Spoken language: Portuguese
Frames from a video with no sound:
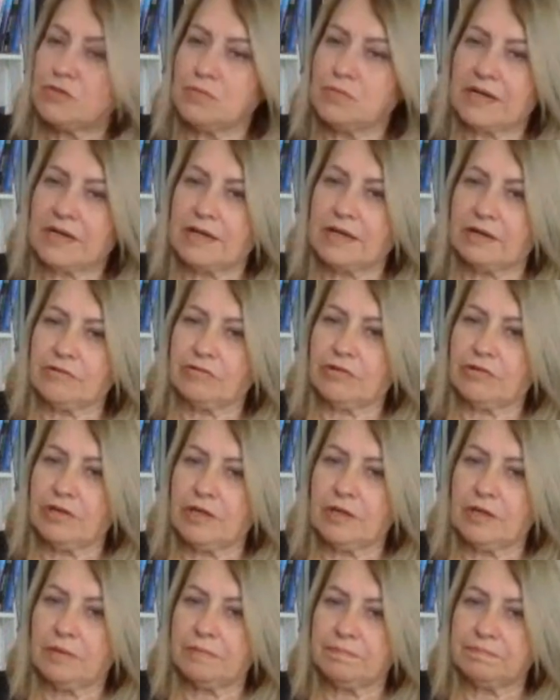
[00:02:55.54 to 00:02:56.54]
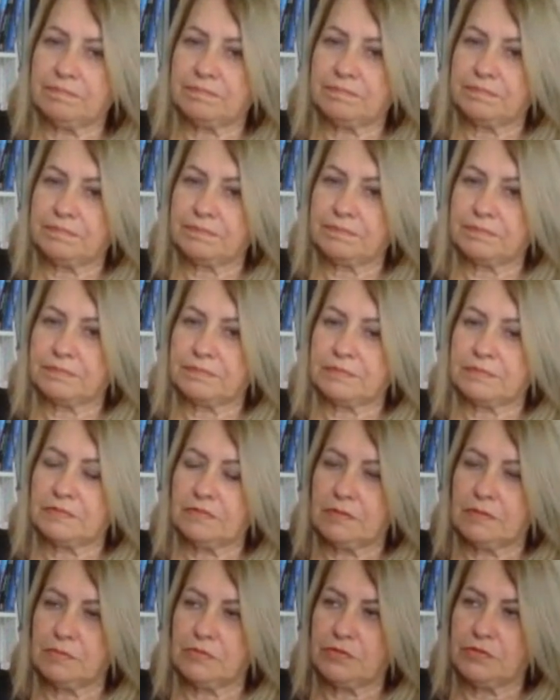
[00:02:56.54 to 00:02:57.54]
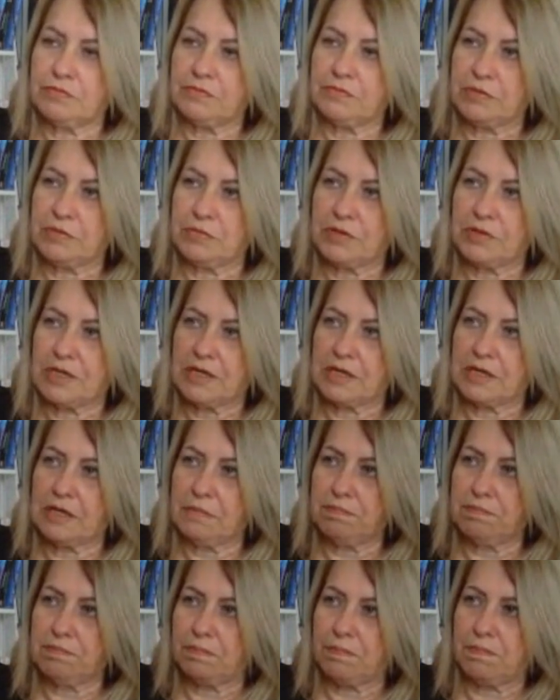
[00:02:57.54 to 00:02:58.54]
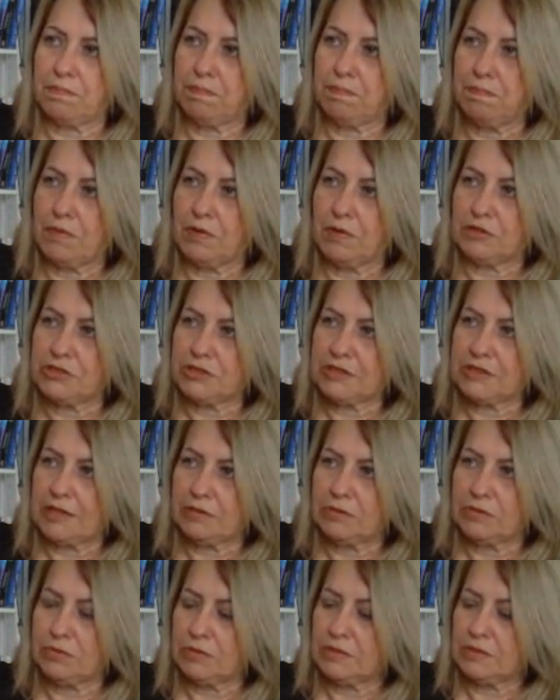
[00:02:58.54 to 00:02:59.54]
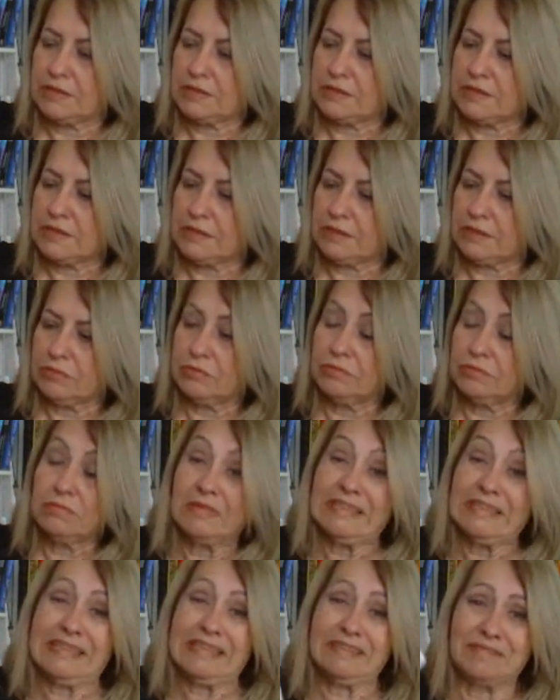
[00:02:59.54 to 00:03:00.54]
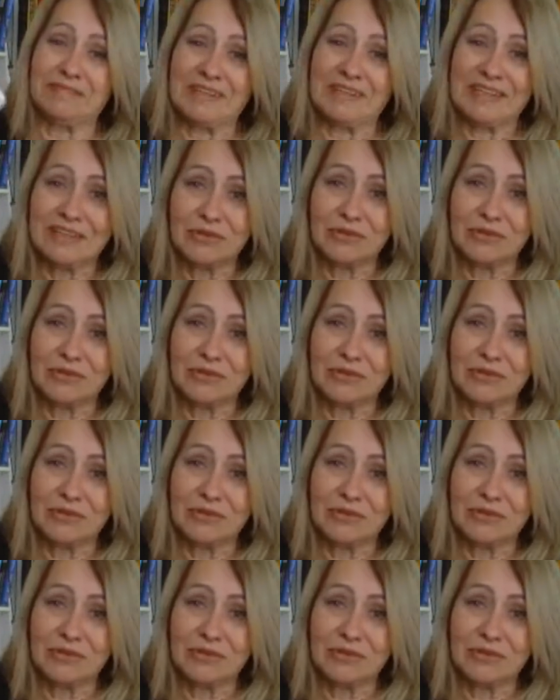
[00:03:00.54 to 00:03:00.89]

uma cartinha. Vamos ver o que pode estar acontecendo. Aí vem a